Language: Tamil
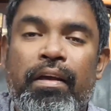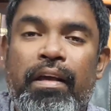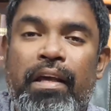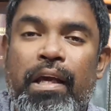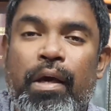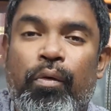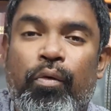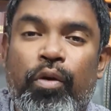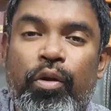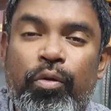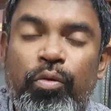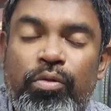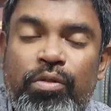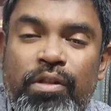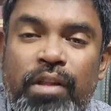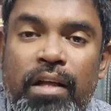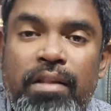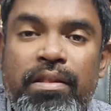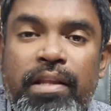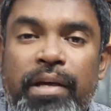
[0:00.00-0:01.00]
இங்கே ஒரு
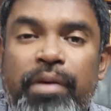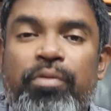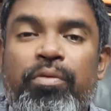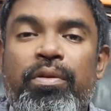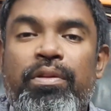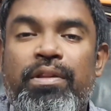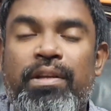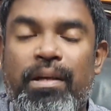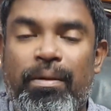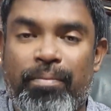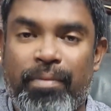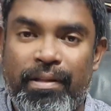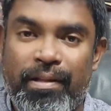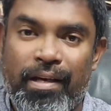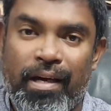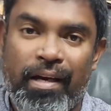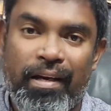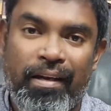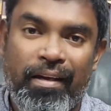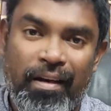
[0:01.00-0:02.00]
யுத்தத்தை குறித்து நம்ம
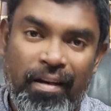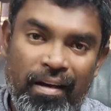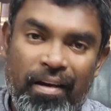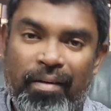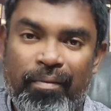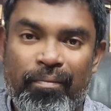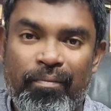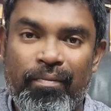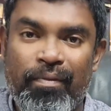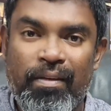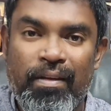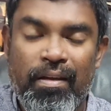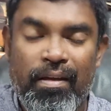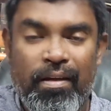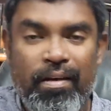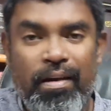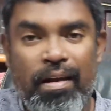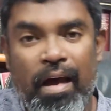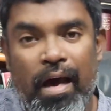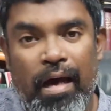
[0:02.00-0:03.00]
தியானிக்கலாம்
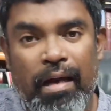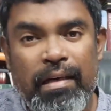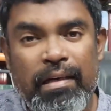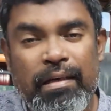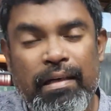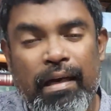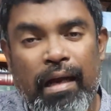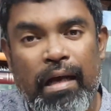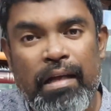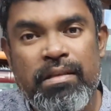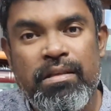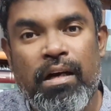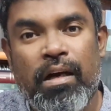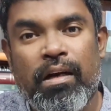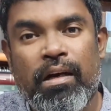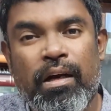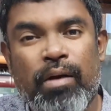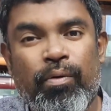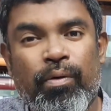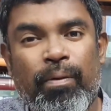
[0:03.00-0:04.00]
நான்கு
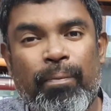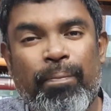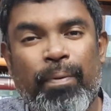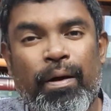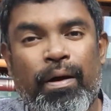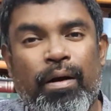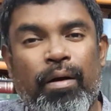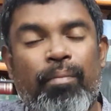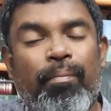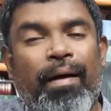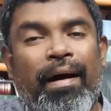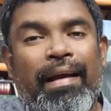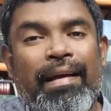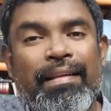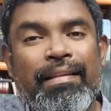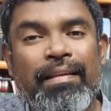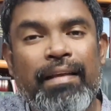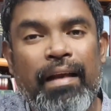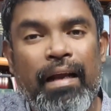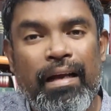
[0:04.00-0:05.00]
ராஜாக்கள் ஒரு பக்கம்
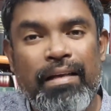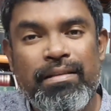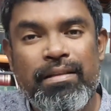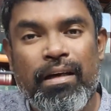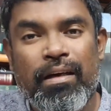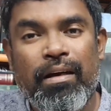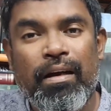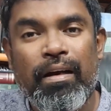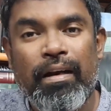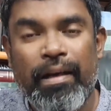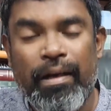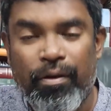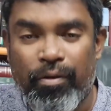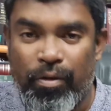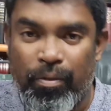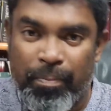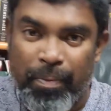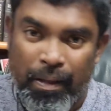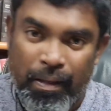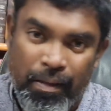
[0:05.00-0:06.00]
ஐந்து ராஜாக்கள்
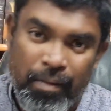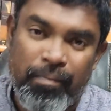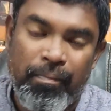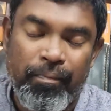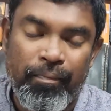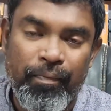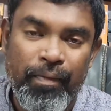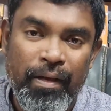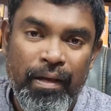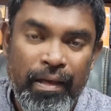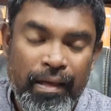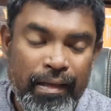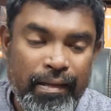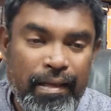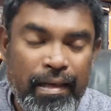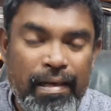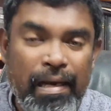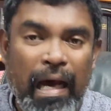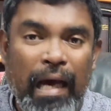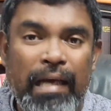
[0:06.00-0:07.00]
இன்னொரு பக்கம்
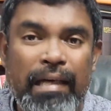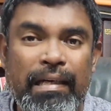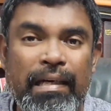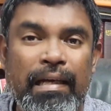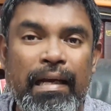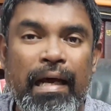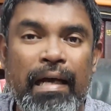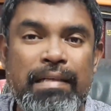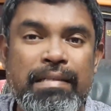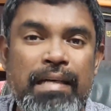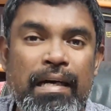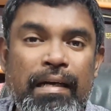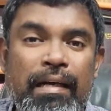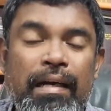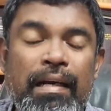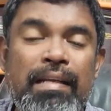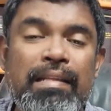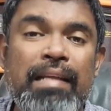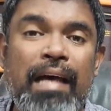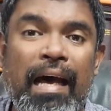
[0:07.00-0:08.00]
இந்த நான்கு
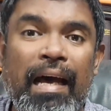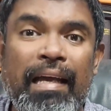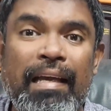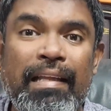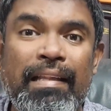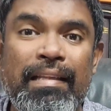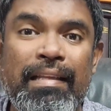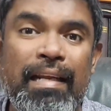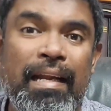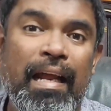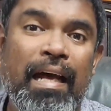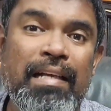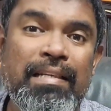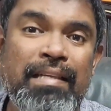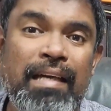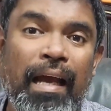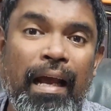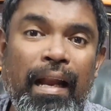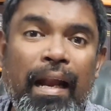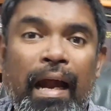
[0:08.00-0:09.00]
ராஜாக்கள் இந்த ஐந்து
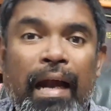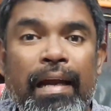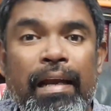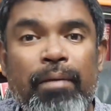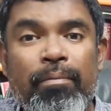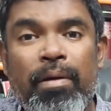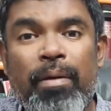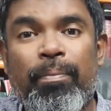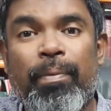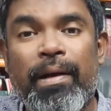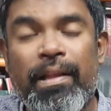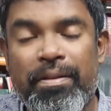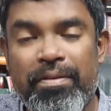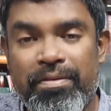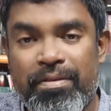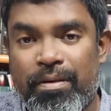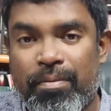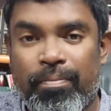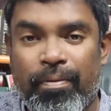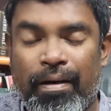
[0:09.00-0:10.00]
ராஜாக்களை அடிமைப்படுத்தி
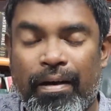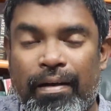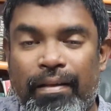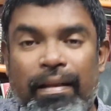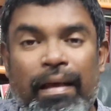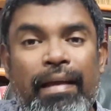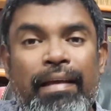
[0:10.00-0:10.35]
வச்சுருப்பாங்க இந்த